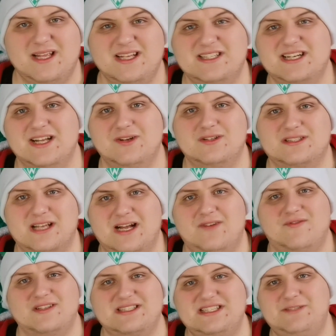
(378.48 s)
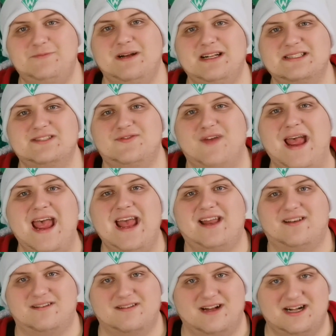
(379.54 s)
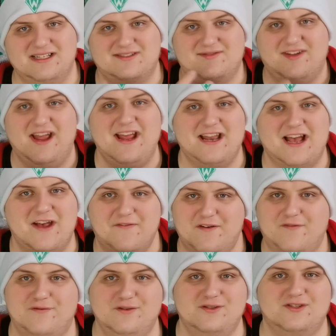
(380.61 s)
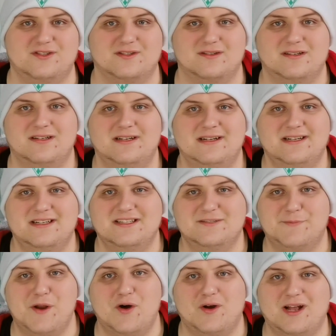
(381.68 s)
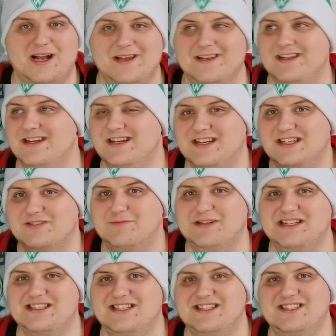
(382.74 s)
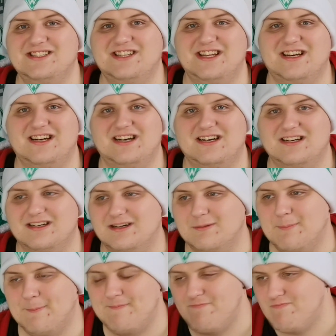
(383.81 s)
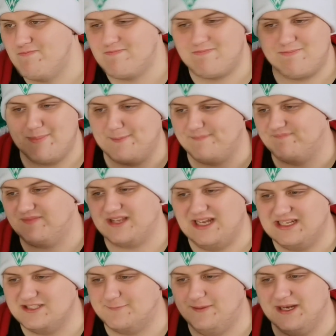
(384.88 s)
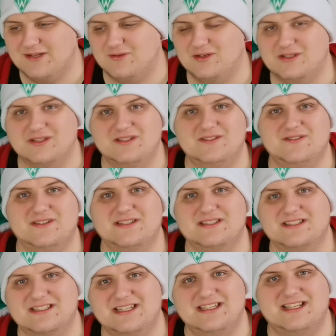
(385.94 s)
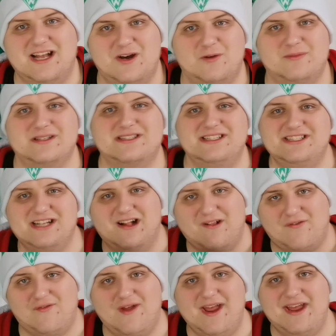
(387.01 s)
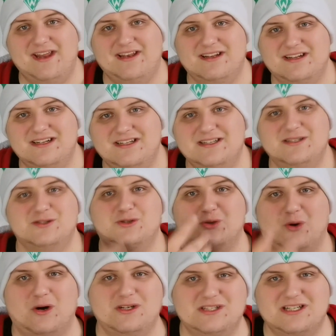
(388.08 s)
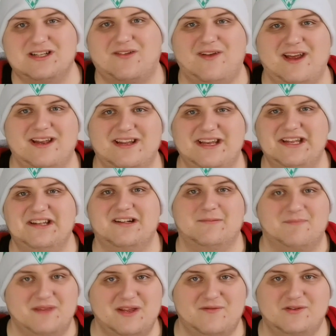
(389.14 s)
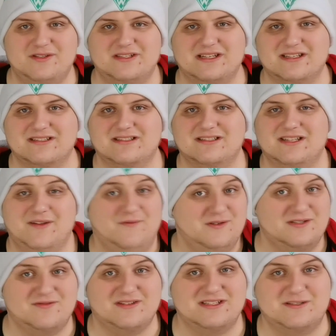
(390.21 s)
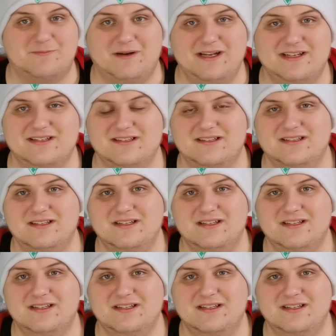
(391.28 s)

Ich kann euch sagen, was ich mir als Fan, als Fan einfach wünsche. Ich bin auch kein, ich bin jetzt hier nicht der ähm, Experte oder sonst was. Es geht darum, dass ich als Fan zu euch als Fan rede. Ihr wisst das. Ihr wisst, was ich meine.